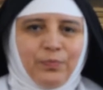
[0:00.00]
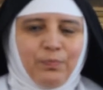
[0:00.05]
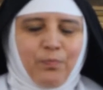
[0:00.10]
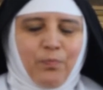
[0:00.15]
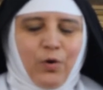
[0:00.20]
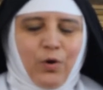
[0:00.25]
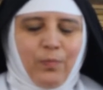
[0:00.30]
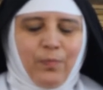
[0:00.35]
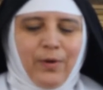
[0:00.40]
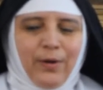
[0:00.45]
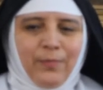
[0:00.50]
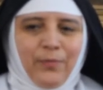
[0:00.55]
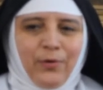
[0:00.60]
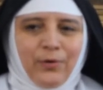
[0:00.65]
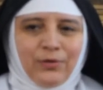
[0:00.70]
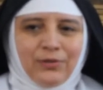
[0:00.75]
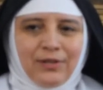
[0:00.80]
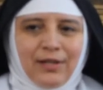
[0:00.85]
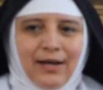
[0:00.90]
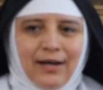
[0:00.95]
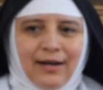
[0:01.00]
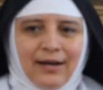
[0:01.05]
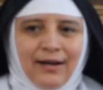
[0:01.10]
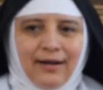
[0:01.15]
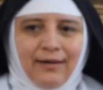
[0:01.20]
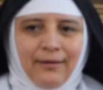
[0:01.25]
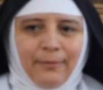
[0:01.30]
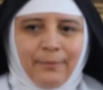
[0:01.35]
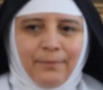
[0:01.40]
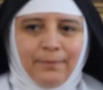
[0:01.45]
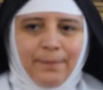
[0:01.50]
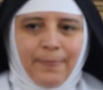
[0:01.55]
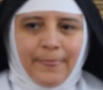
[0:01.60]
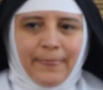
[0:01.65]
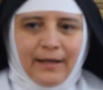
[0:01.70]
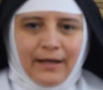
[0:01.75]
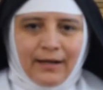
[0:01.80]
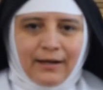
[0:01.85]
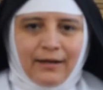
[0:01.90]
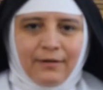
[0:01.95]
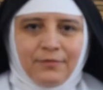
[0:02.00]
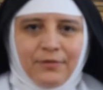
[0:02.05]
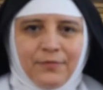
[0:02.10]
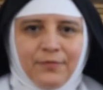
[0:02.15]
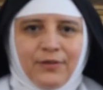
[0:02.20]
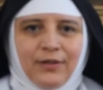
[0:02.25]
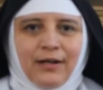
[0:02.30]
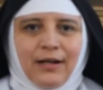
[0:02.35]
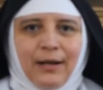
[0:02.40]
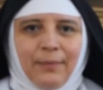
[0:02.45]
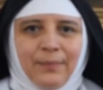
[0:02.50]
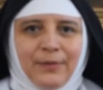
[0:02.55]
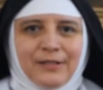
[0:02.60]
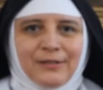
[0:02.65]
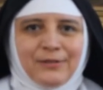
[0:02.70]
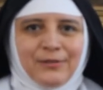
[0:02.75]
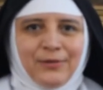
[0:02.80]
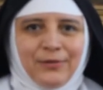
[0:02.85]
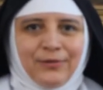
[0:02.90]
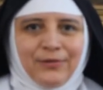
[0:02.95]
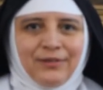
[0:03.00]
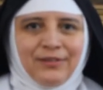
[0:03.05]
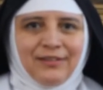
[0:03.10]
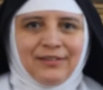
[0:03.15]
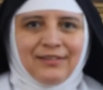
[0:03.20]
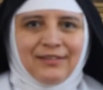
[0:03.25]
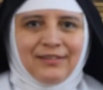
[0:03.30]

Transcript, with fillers: volvemos a revivir la pasión